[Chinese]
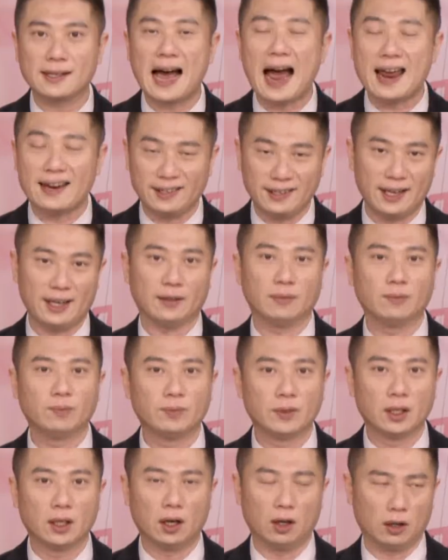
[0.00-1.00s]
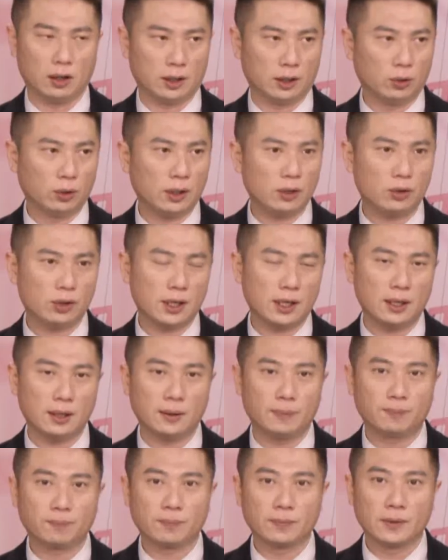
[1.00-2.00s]
概念哦，很多人觉
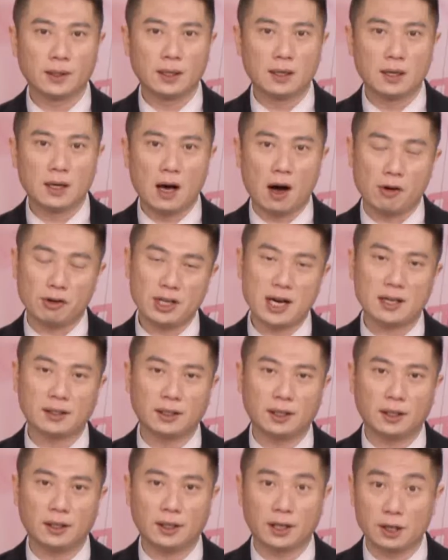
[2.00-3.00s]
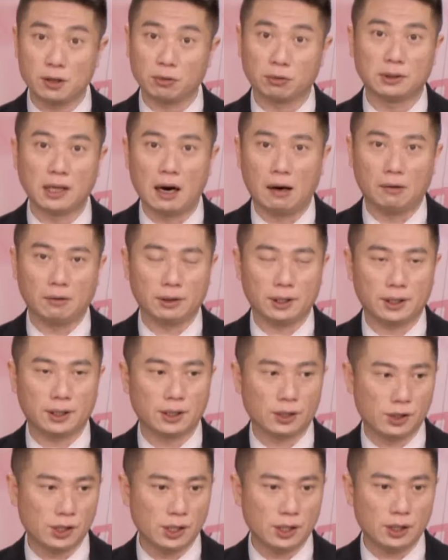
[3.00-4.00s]
得。好像呢很有道理，
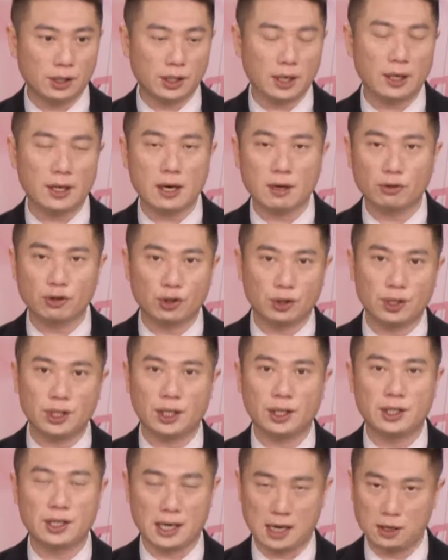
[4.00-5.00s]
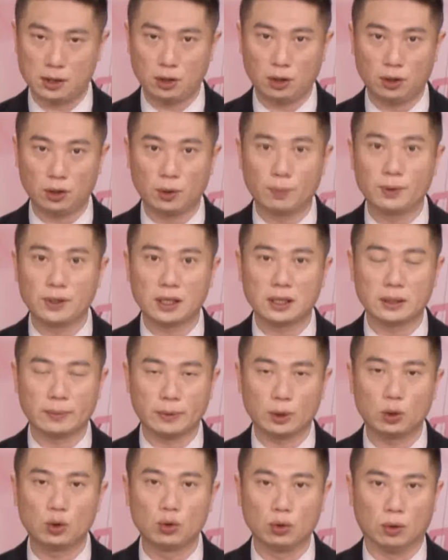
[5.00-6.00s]
可是真的要执行起来的时候又不知道怎么
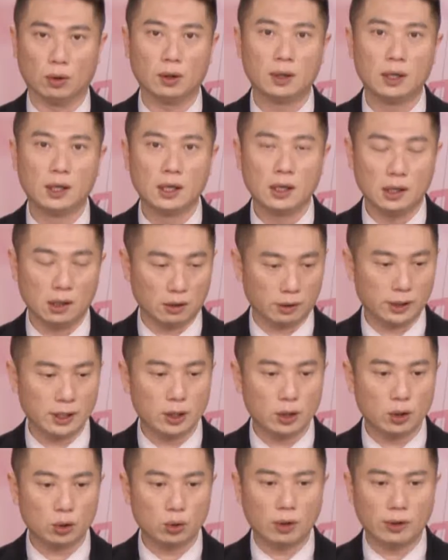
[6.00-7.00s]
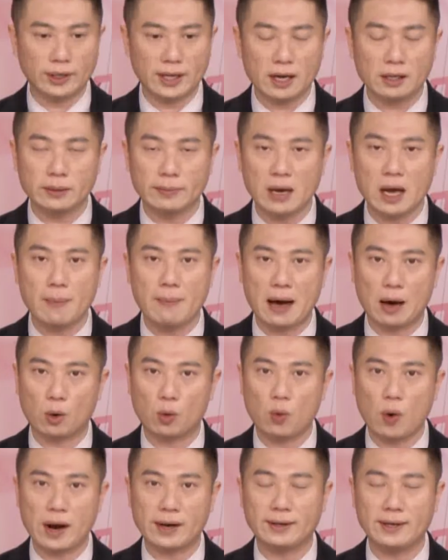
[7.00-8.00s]
做哦。这就是说，你要怎么样把
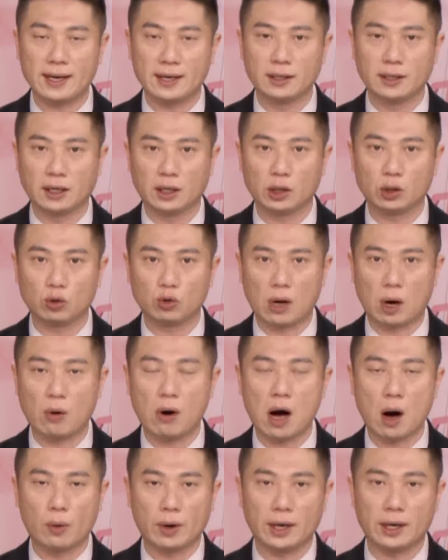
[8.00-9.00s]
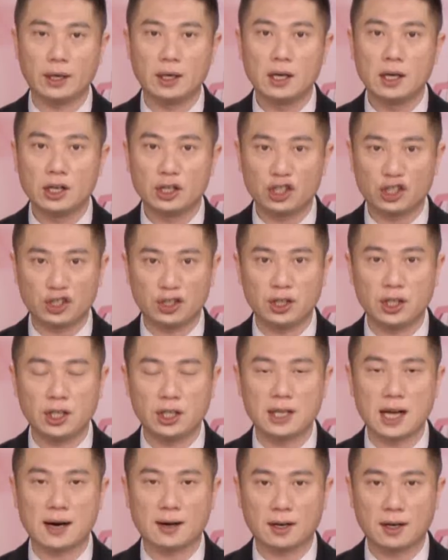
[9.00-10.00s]
观念呢转化为实际
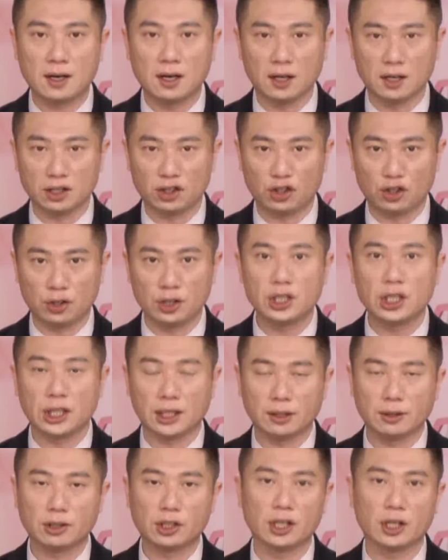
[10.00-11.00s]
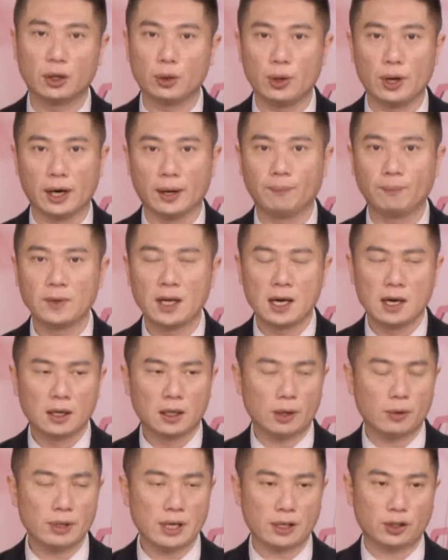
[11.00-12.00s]
上可执行的策略？
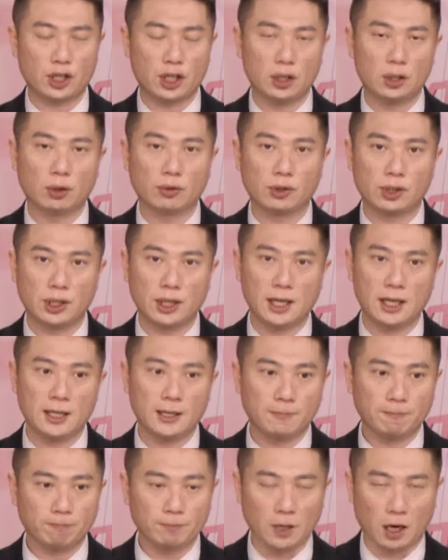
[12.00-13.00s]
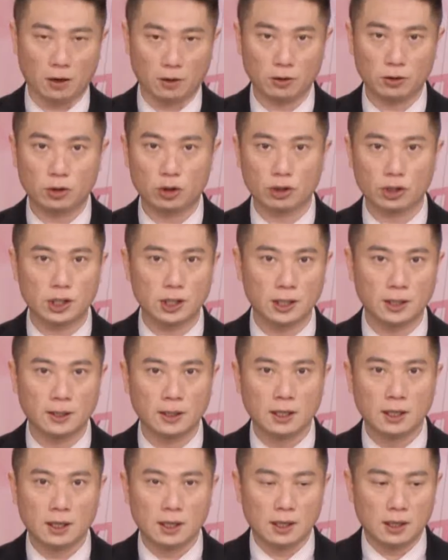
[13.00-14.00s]
那我想其中之一哦，就是
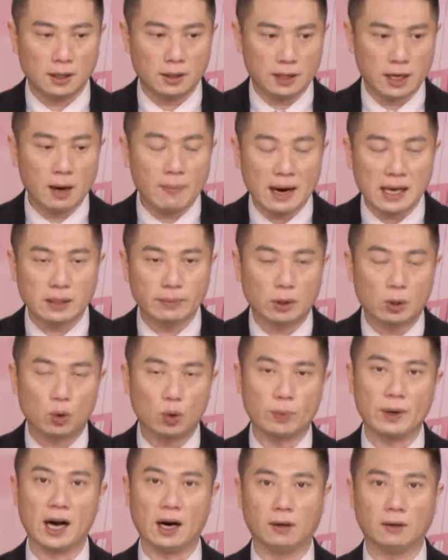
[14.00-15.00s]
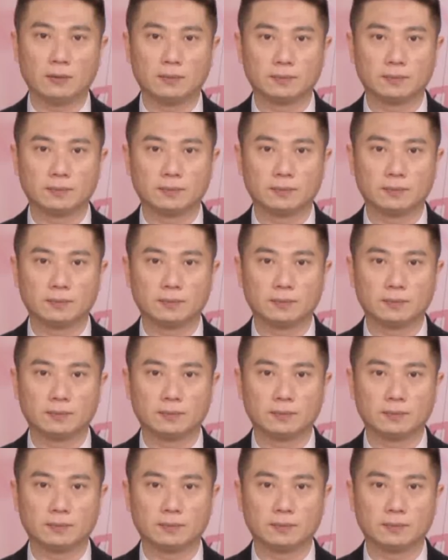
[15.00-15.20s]
你要买什么股票，